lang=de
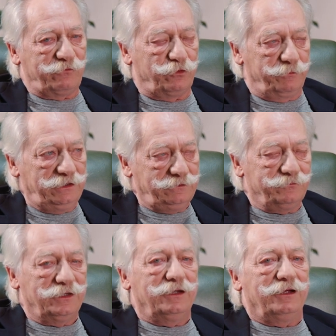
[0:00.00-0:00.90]
für mich
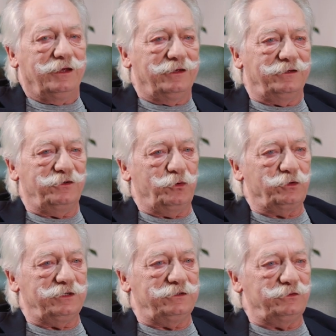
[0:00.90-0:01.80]
äh,
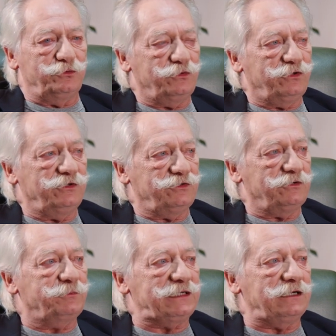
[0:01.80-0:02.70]
oder nutze ich
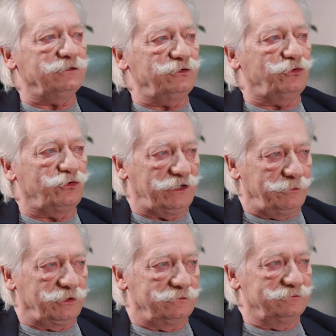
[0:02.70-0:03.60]
es mit anderen
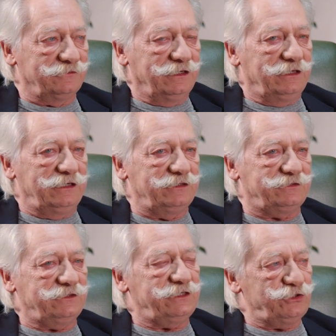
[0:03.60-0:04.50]
zusammen? Mhm.
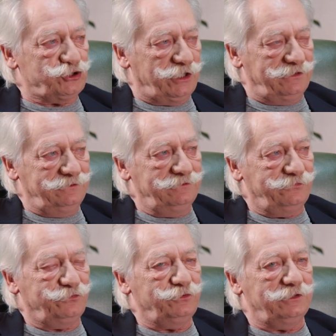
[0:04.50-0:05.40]
Ist das entscheidend
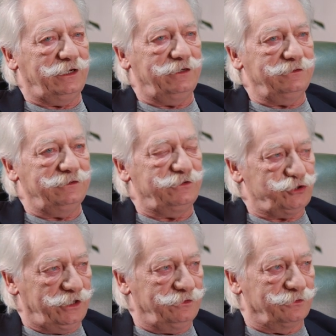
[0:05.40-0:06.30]
für eine
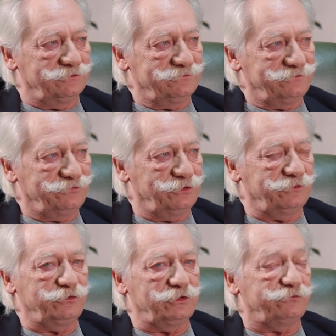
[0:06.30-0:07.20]
Entscheidung,
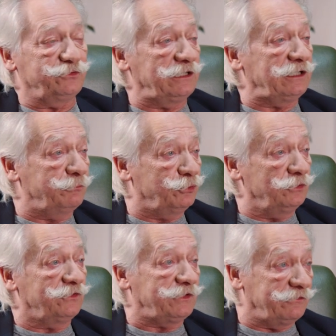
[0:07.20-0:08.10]
für, für, für den Impuls